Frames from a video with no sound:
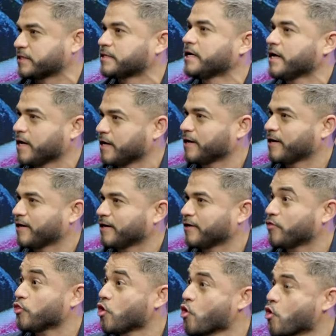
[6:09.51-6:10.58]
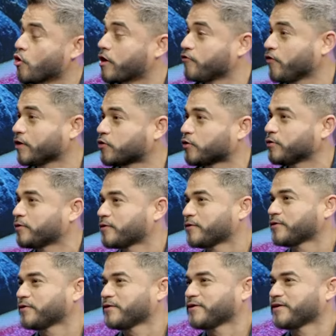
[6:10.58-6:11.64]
No. No, ¿qué fue? El mío no fue